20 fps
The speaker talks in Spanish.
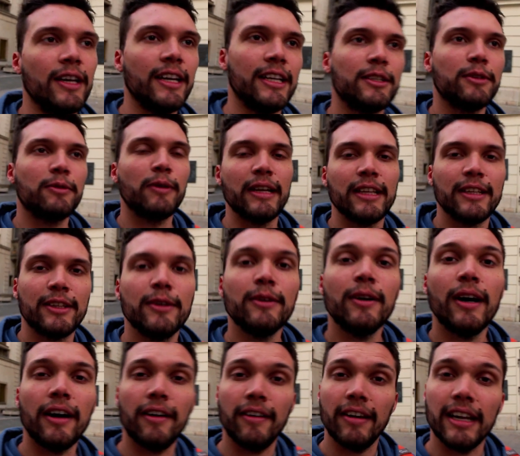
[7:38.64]
les cuento,
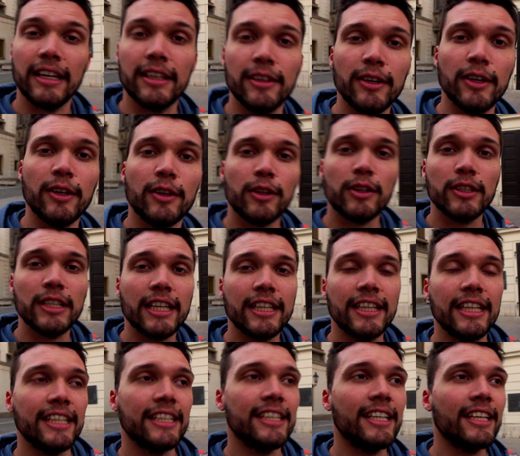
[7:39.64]
hablando de otros
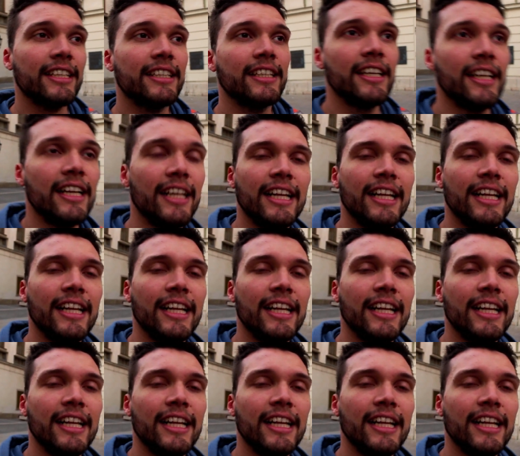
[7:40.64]
artistas,